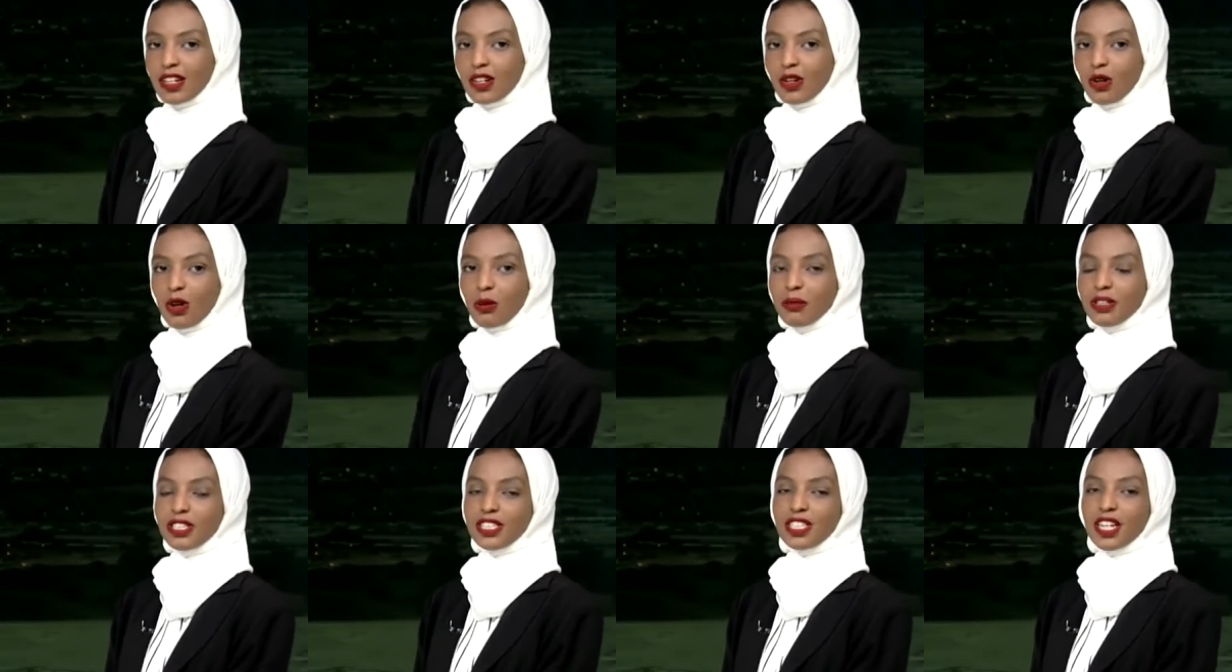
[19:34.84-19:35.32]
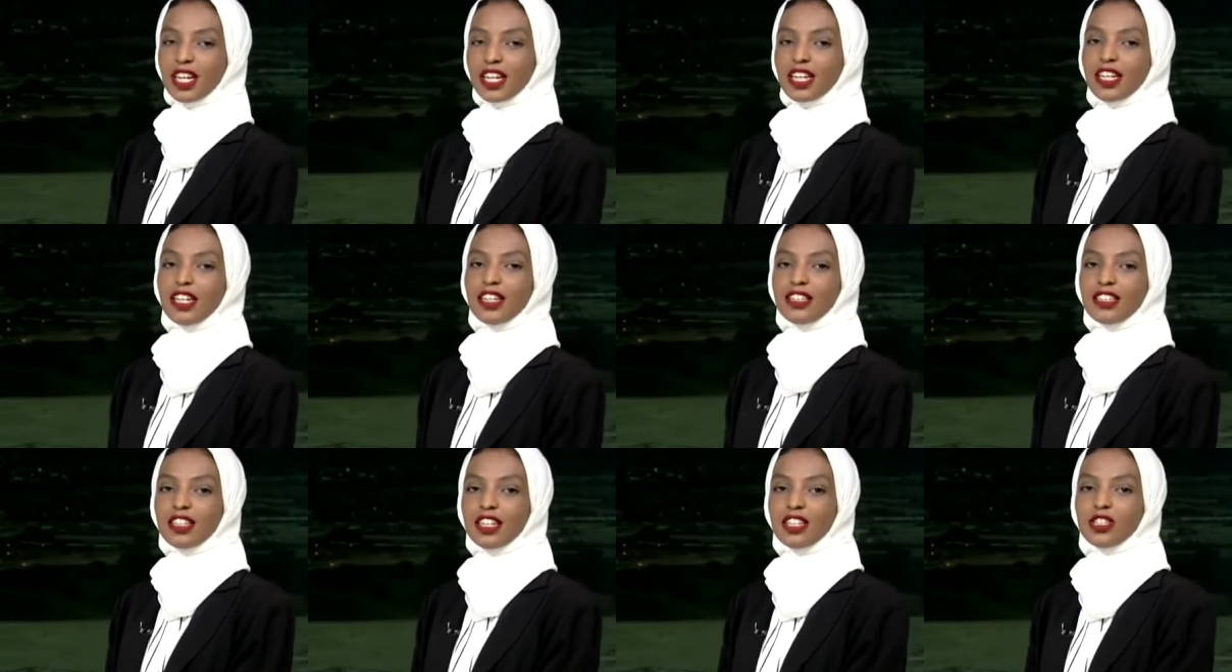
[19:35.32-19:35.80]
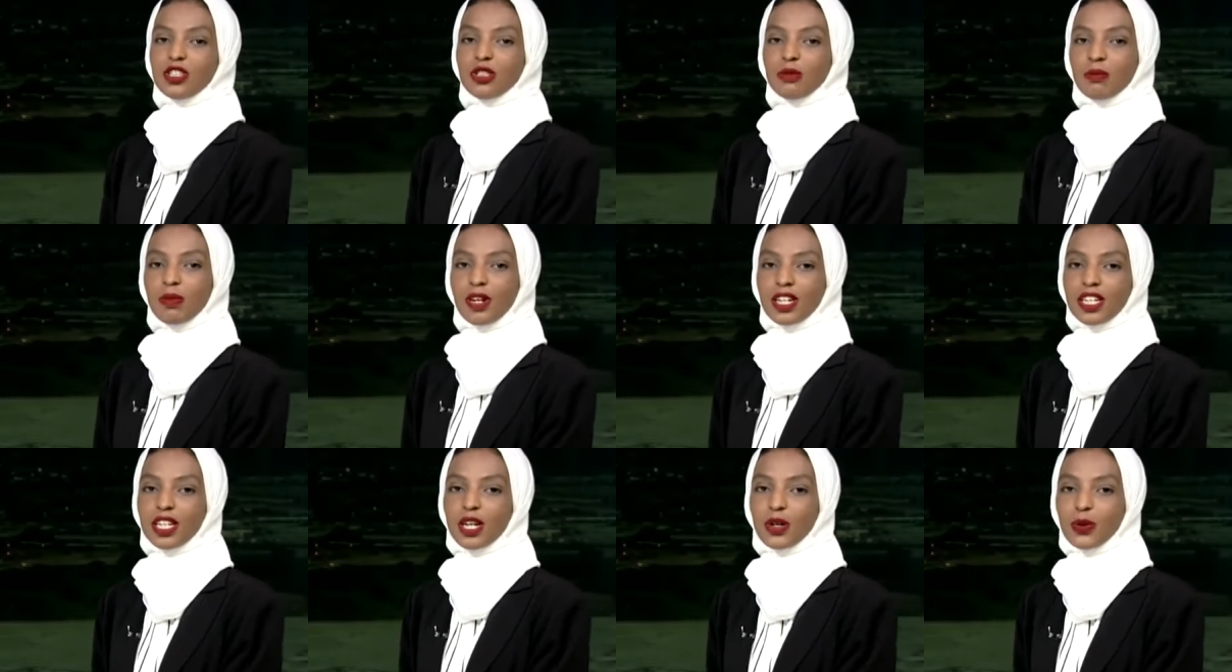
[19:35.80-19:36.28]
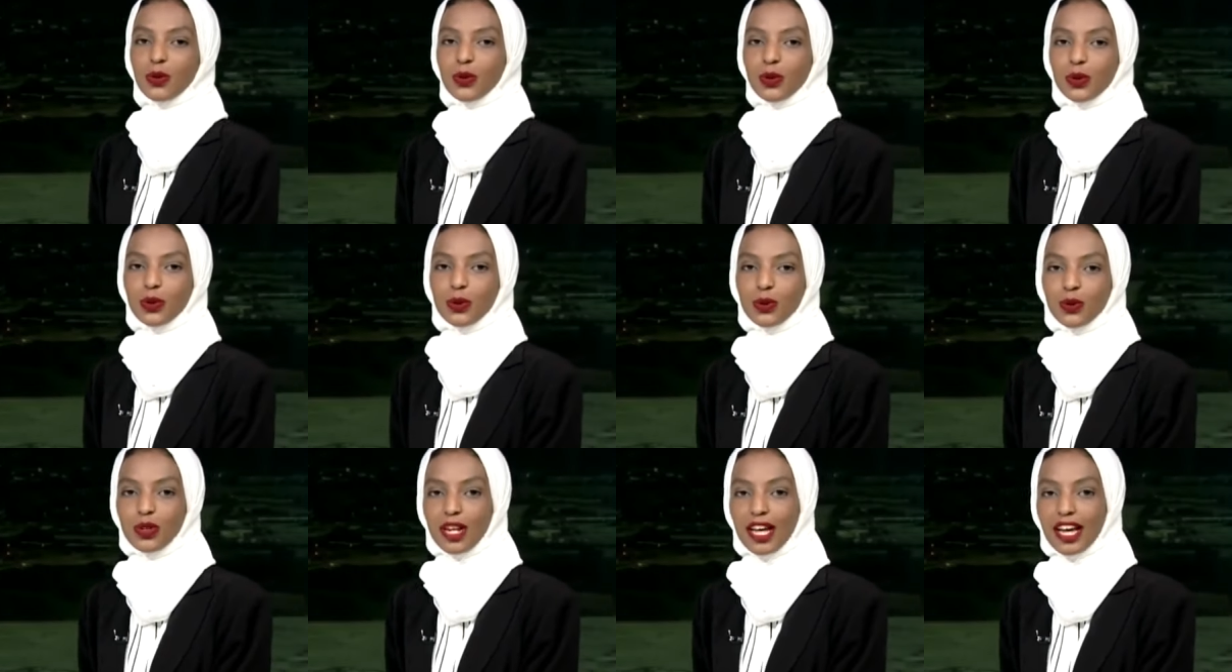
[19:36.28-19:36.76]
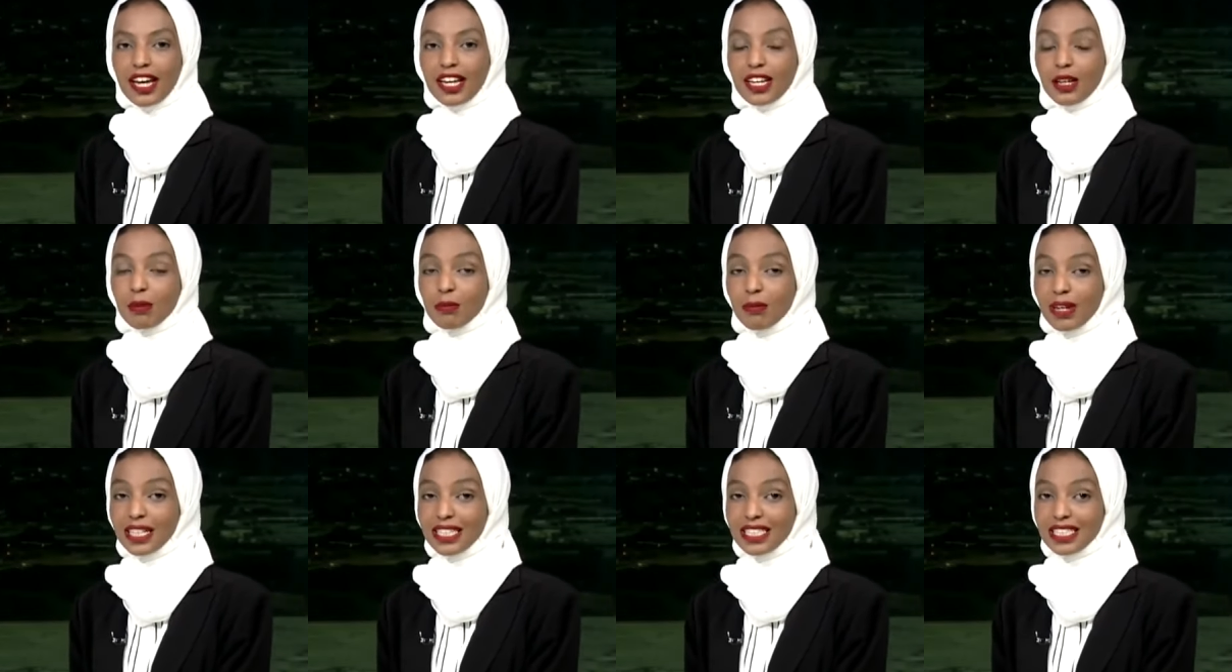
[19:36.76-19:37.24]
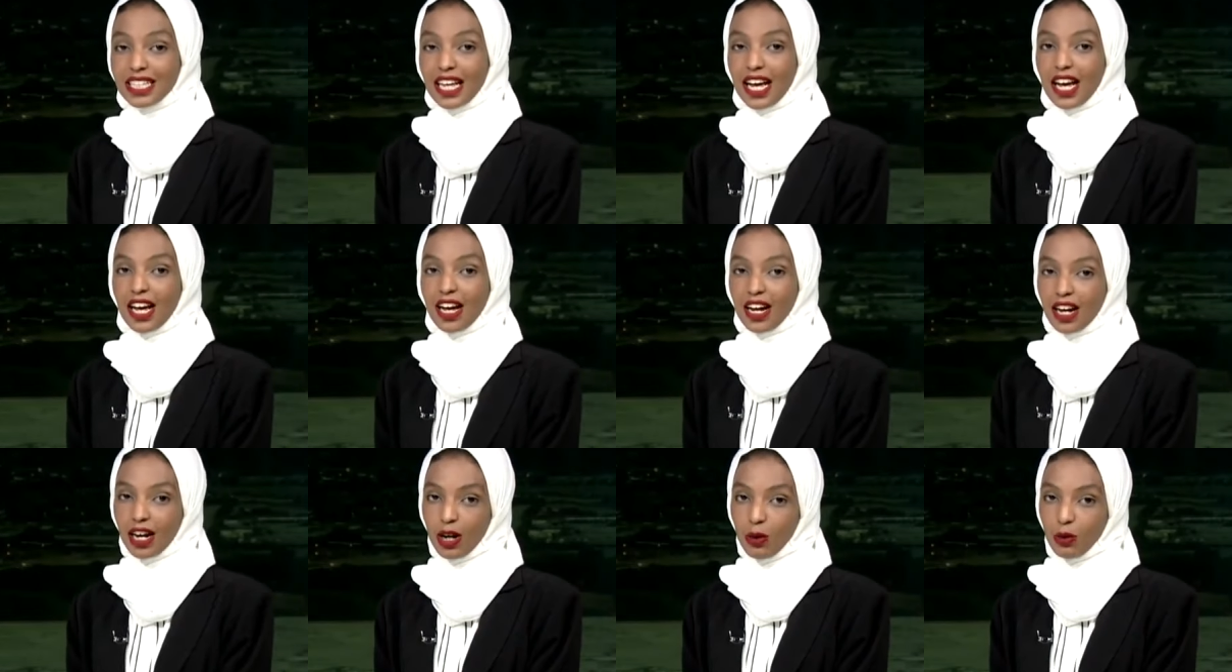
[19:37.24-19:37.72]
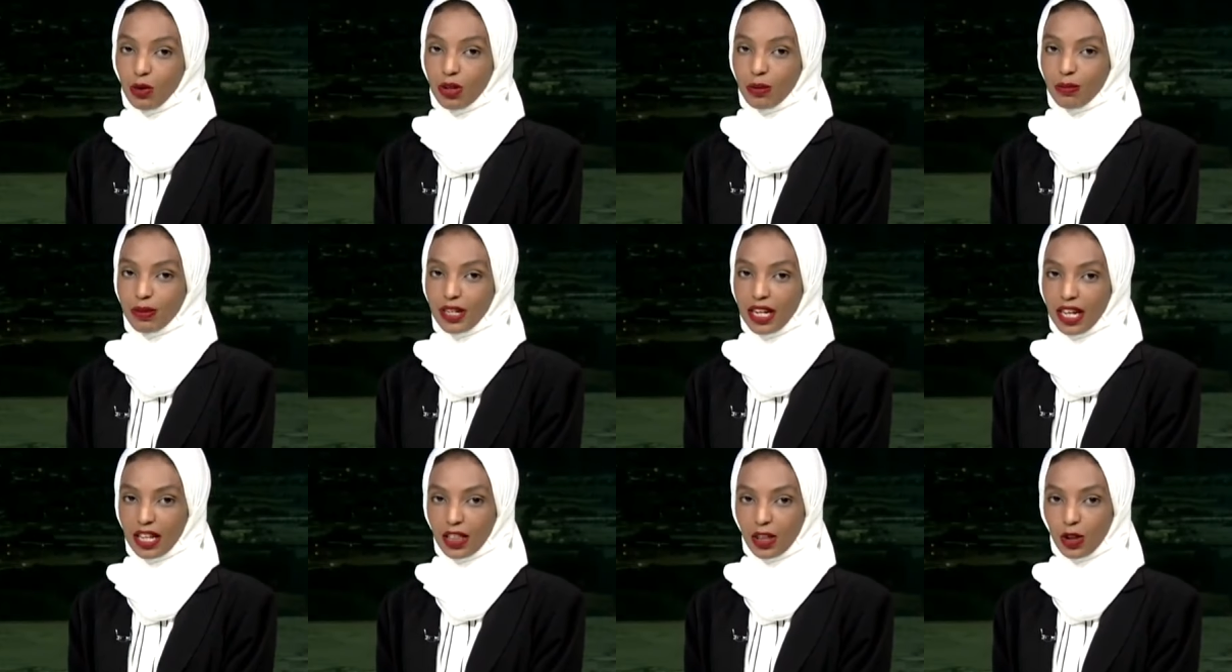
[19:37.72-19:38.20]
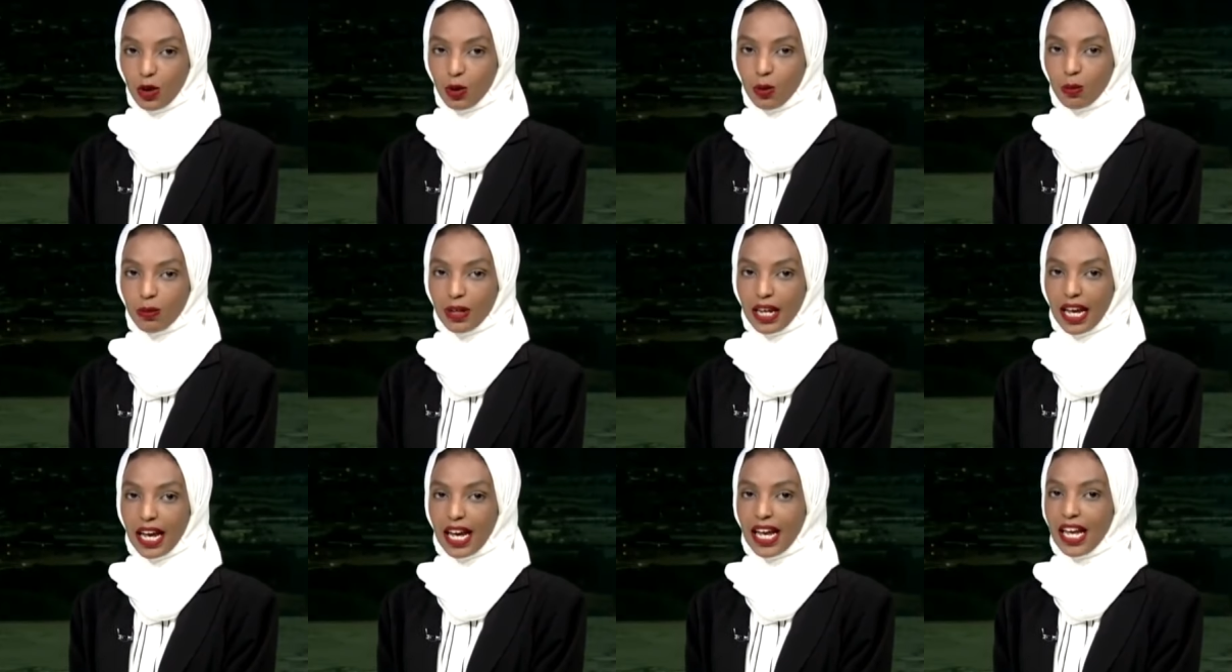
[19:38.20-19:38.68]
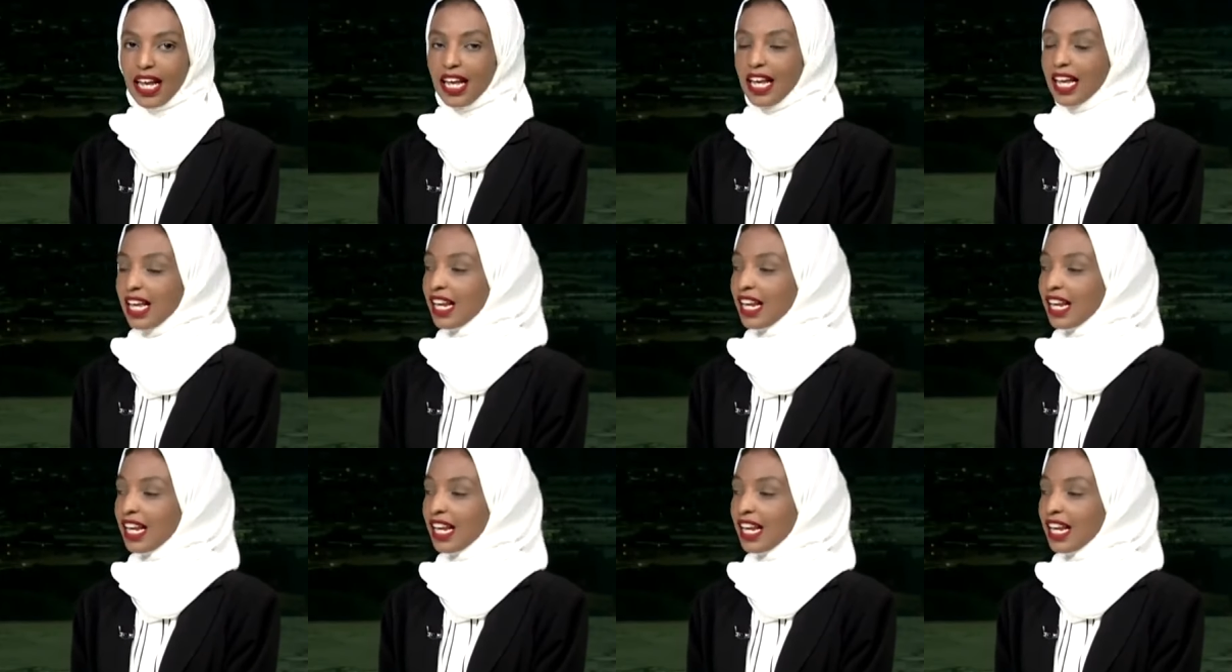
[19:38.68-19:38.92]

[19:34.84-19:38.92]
وبالتأكيد يجب أن يكون هناك مسعى قوي من أثيوبيا